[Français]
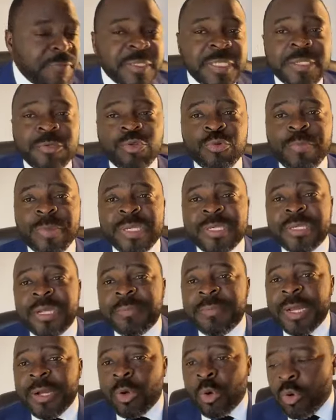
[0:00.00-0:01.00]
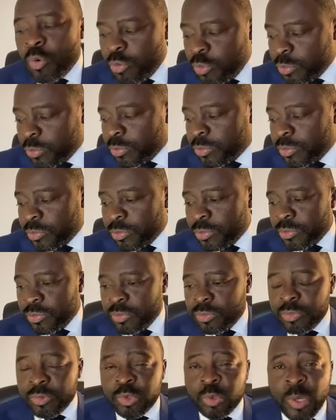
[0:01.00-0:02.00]
la visite du président Macron,
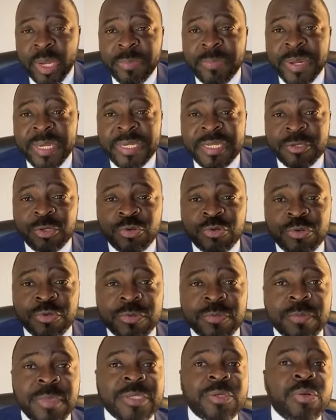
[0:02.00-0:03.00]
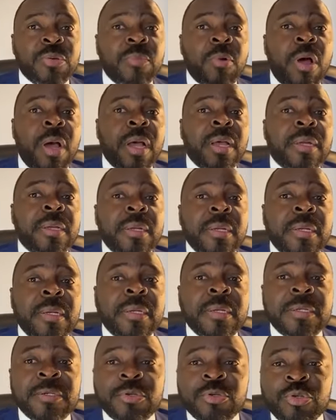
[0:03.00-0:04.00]
soyez pas déçus, parce que moi,
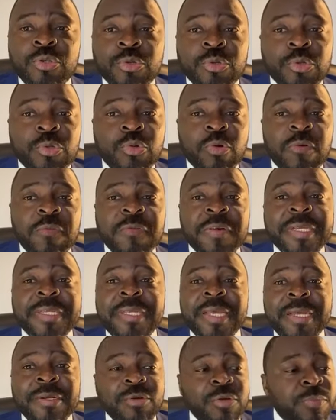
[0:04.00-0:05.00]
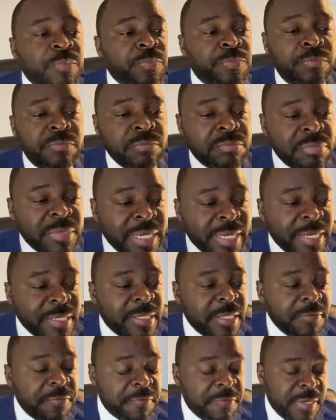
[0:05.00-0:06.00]
je ne trouve rien de
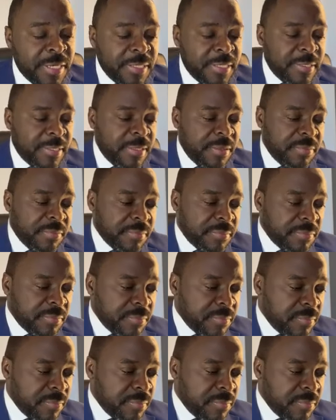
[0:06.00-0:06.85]
négatif là-dedans.